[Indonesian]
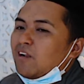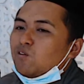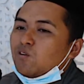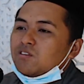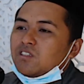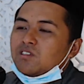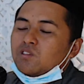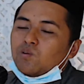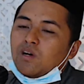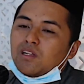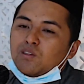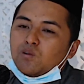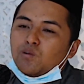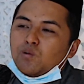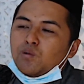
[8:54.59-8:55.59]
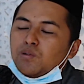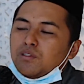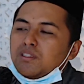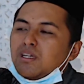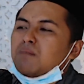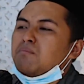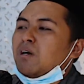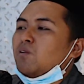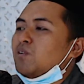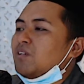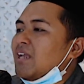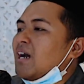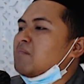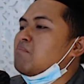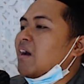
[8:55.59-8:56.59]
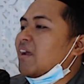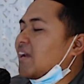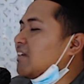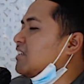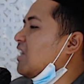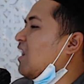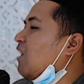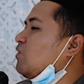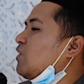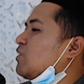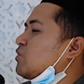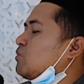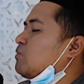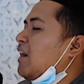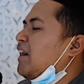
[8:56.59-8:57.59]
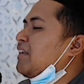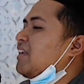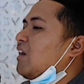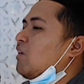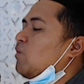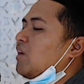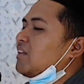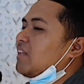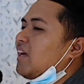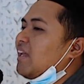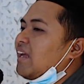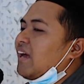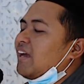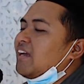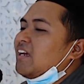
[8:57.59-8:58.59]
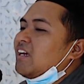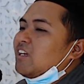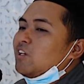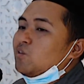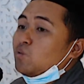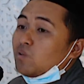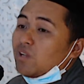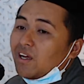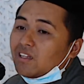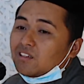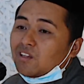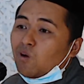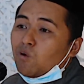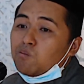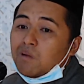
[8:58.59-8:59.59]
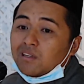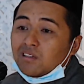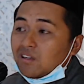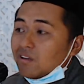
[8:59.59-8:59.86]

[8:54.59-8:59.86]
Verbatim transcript: untuk sesuatu yang mengundang marahnya Allah Subhanahu wa taala itulah taubat